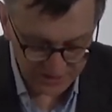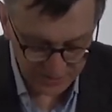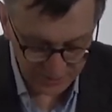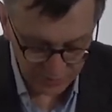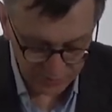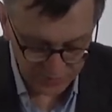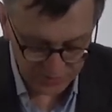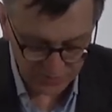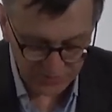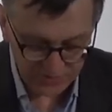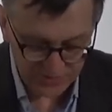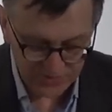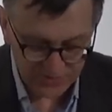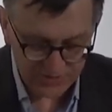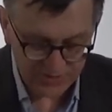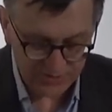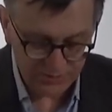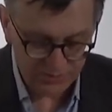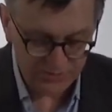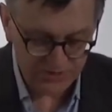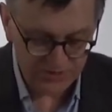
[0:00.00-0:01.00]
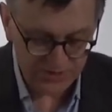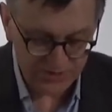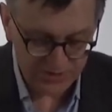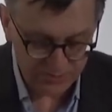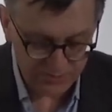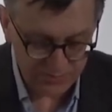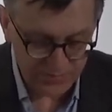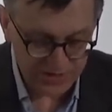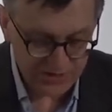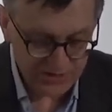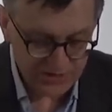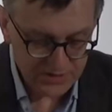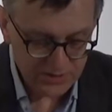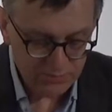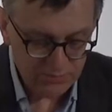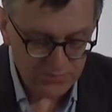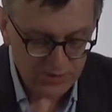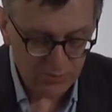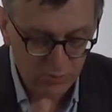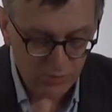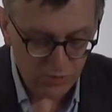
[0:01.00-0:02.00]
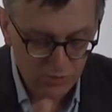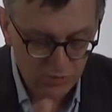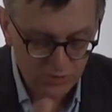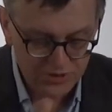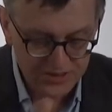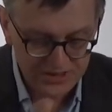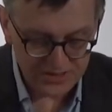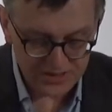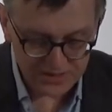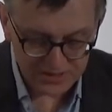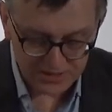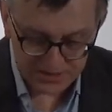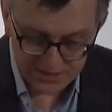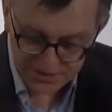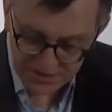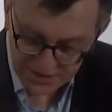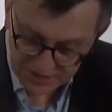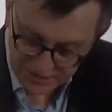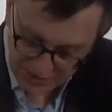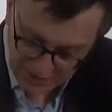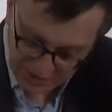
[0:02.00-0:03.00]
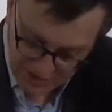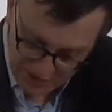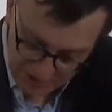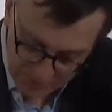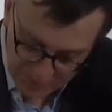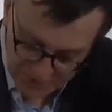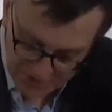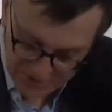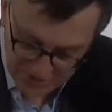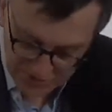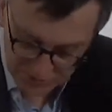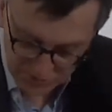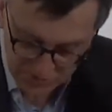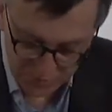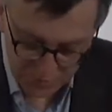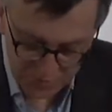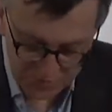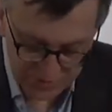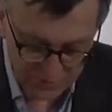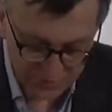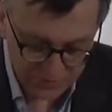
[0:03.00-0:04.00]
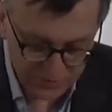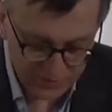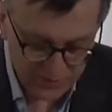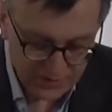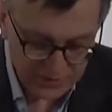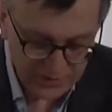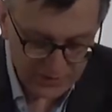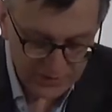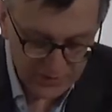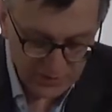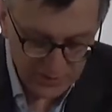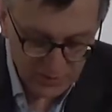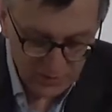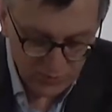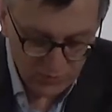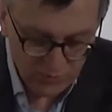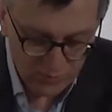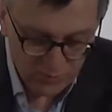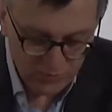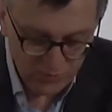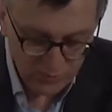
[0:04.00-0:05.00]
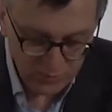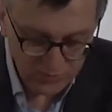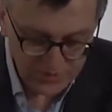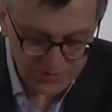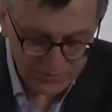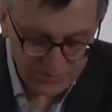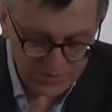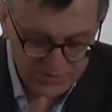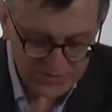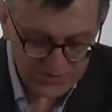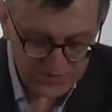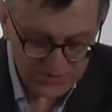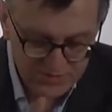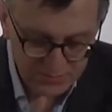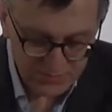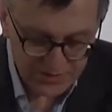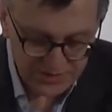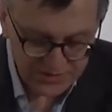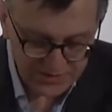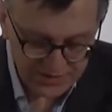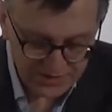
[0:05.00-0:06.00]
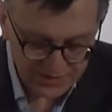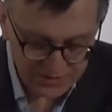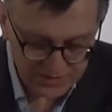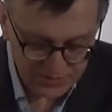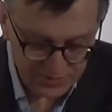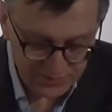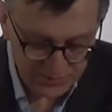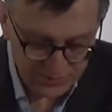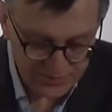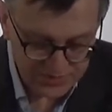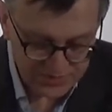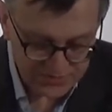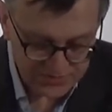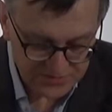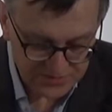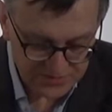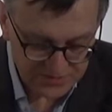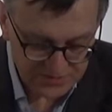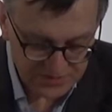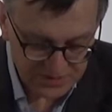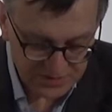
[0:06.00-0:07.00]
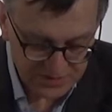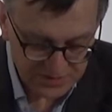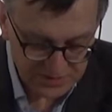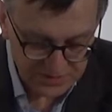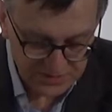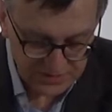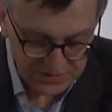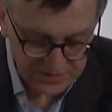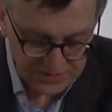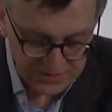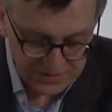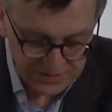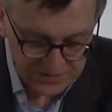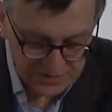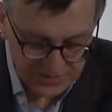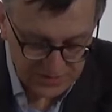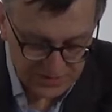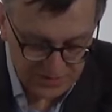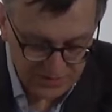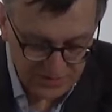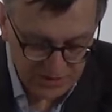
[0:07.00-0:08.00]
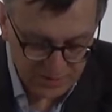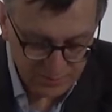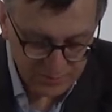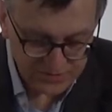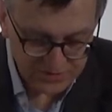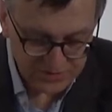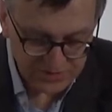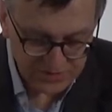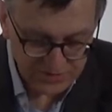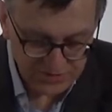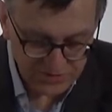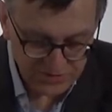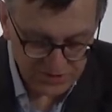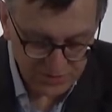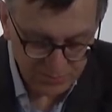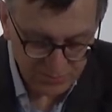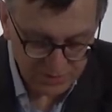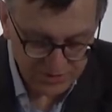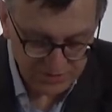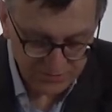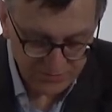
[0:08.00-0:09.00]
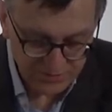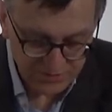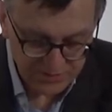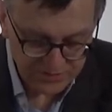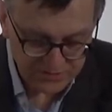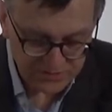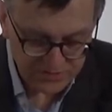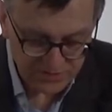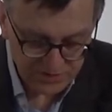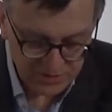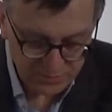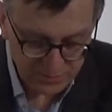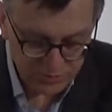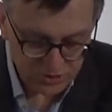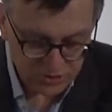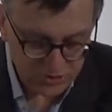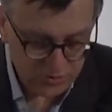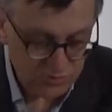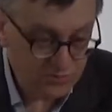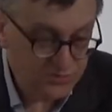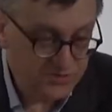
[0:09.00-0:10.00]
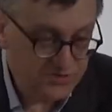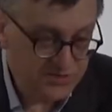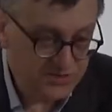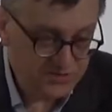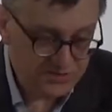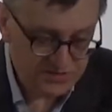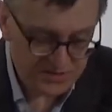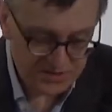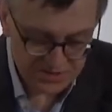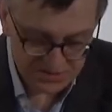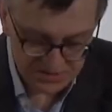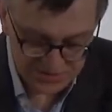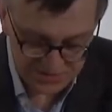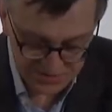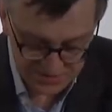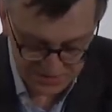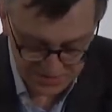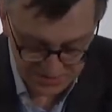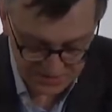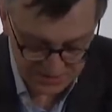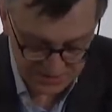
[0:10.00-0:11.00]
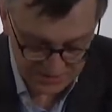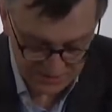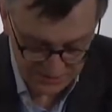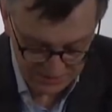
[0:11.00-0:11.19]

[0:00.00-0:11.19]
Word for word: sozusagen und einem memorial genannten Abrechnungsbrief vom 25. Mai 1840, der in Hebbels kritischer Briefausgabe stolze 16 Seiten